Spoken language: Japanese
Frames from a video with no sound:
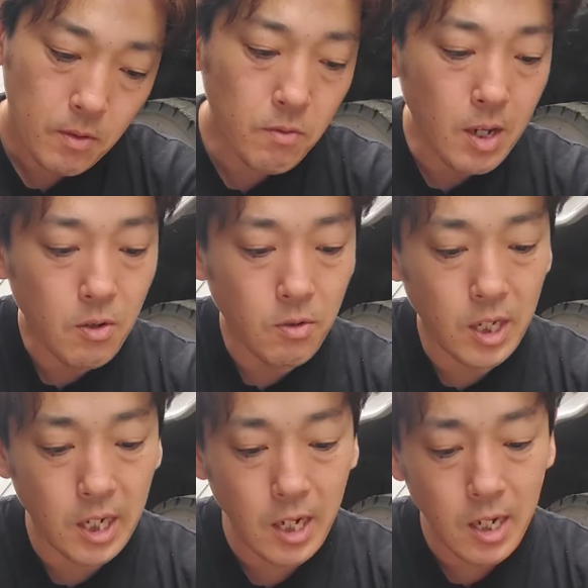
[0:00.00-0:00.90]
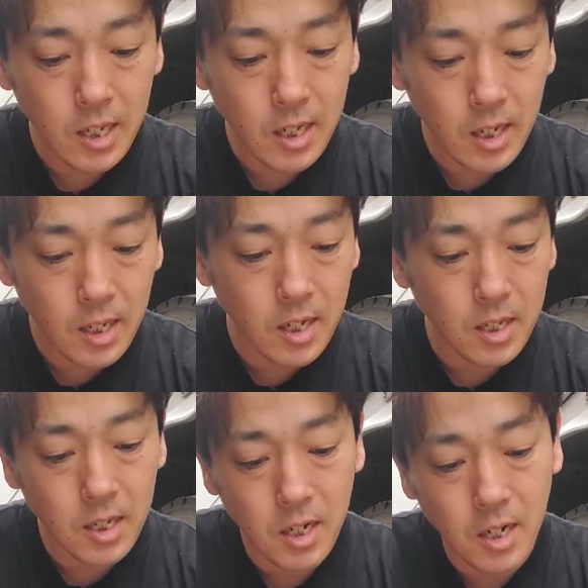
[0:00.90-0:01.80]
うわ、これ、ひらがただった
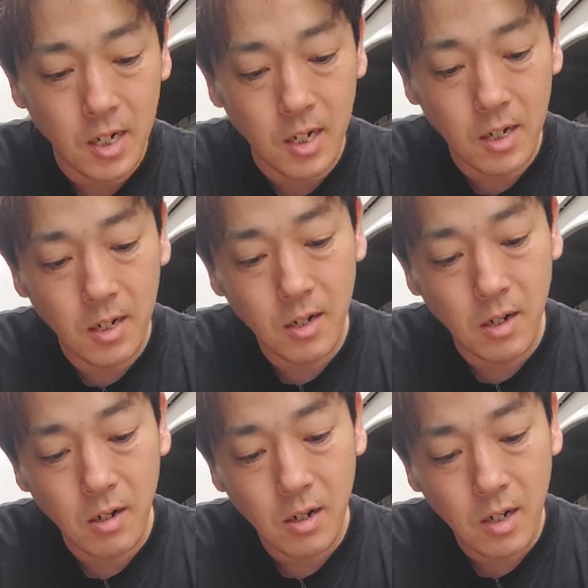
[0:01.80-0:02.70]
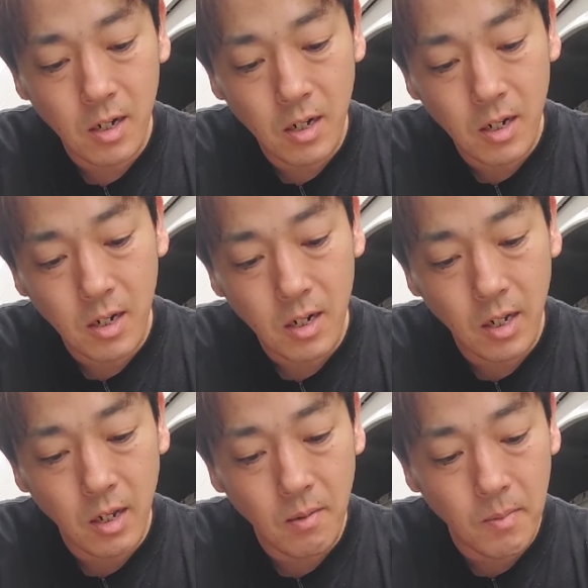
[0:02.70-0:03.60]
んじゃん。あ
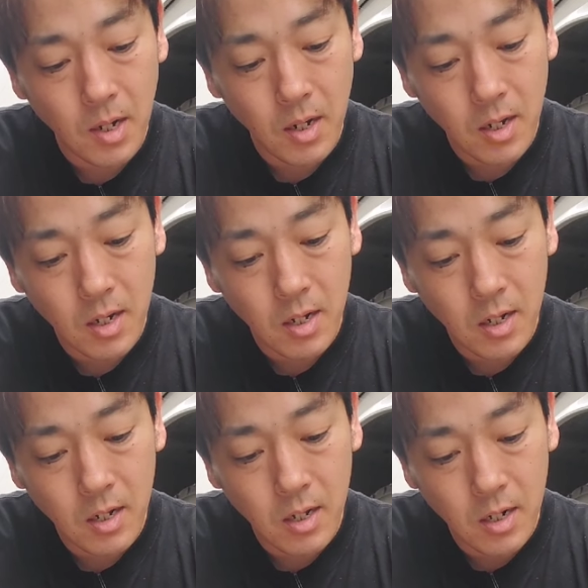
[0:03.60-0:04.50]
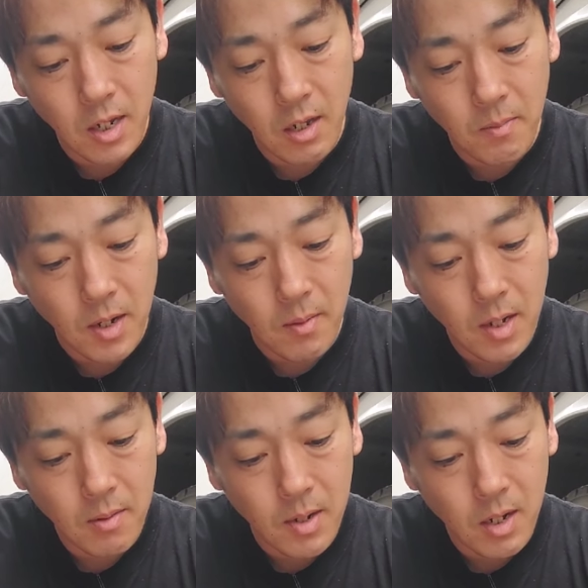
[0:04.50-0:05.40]
れ、まーれ、ま
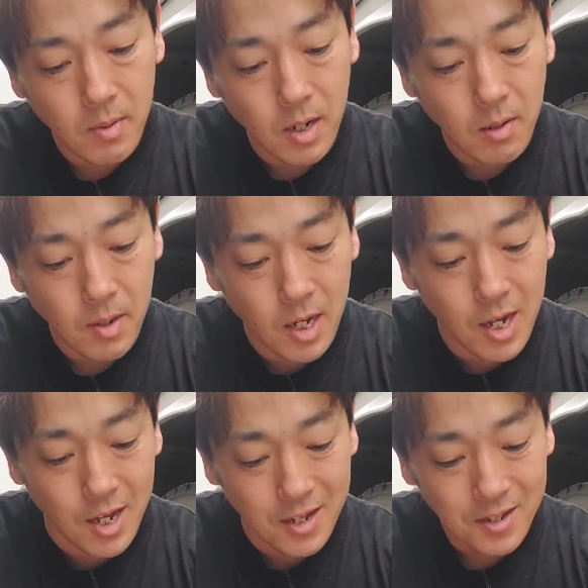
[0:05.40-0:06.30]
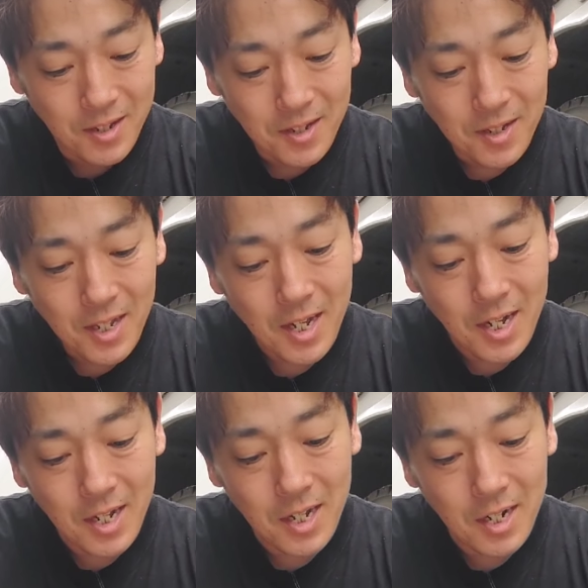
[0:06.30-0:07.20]
まままま。
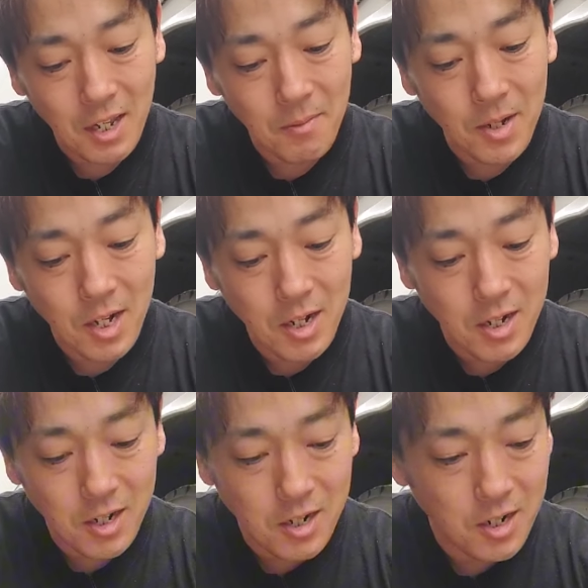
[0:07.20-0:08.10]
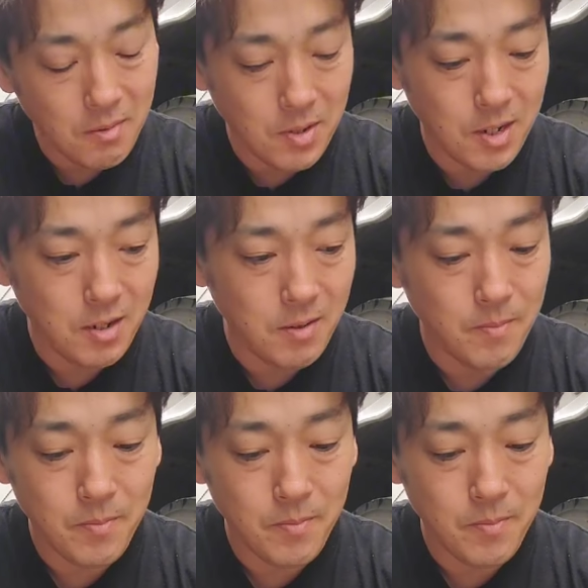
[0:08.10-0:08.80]
あれ、まあれ、ま